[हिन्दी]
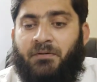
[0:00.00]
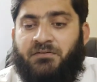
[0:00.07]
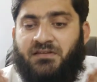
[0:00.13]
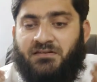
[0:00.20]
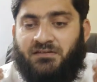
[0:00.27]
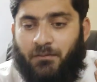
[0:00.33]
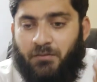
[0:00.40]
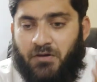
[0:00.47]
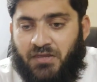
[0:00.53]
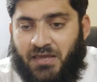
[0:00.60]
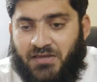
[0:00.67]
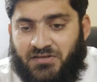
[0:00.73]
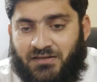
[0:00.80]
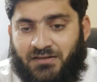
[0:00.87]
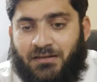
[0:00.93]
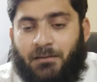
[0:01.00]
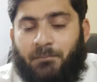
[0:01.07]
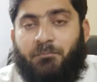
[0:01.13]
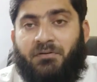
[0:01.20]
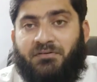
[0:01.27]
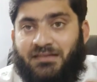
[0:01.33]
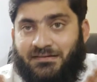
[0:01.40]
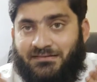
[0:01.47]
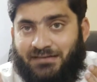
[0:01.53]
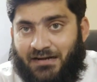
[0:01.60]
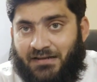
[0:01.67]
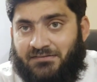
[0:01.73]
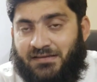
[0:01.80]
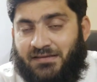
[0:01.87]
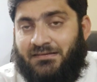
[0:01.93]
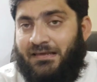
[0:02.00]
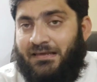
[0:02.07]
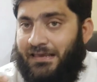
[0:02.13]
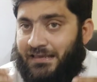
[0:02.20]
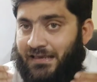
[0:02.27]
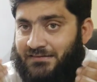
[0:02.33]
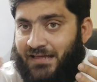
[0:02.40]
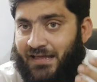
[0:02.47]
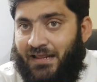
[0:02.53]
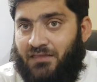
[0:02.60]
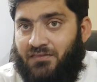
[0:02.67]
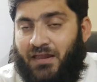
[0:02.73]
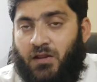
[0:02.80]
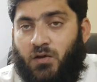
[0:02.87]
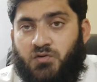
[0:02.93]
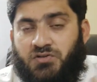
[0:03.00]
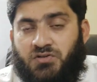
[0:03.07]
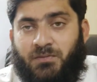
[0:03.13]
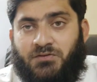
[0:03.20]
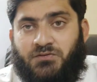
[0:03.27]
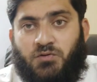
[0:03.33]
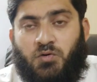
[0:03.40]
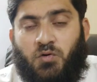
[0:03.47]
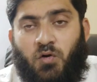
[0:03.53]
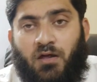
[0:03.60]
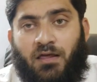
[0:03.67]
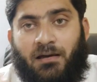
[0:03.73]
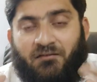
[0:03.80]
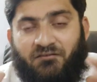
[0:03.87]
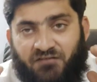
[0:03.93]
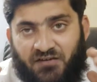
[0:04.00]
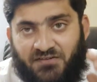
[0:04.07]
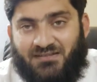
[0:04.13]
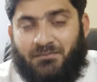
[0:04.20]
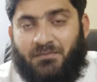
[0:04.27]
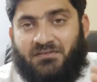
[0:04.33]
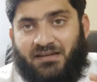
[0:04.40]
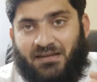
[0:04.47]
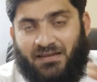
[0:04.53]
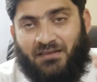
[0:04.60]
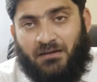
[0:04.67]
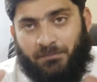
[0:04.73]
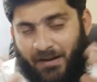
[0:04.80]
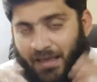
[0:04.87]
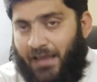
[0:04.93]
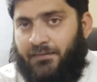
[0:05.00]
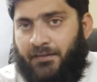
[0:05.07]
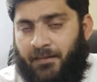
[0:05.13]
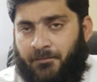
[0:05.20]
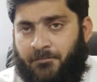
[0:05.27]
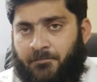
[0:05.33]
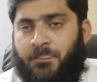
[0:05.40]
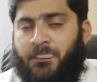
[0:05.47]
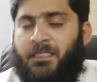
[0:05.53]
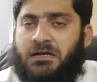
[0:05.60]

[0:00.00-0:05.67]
बिजनेस कम्युनिकेशन बिजनेस स्टैटिस्टिक्स ये सारे के सारे कोर्सेज बच्चों को फर्स्ट सेमेस्टर के अंदर पढ़ाए जाते हैं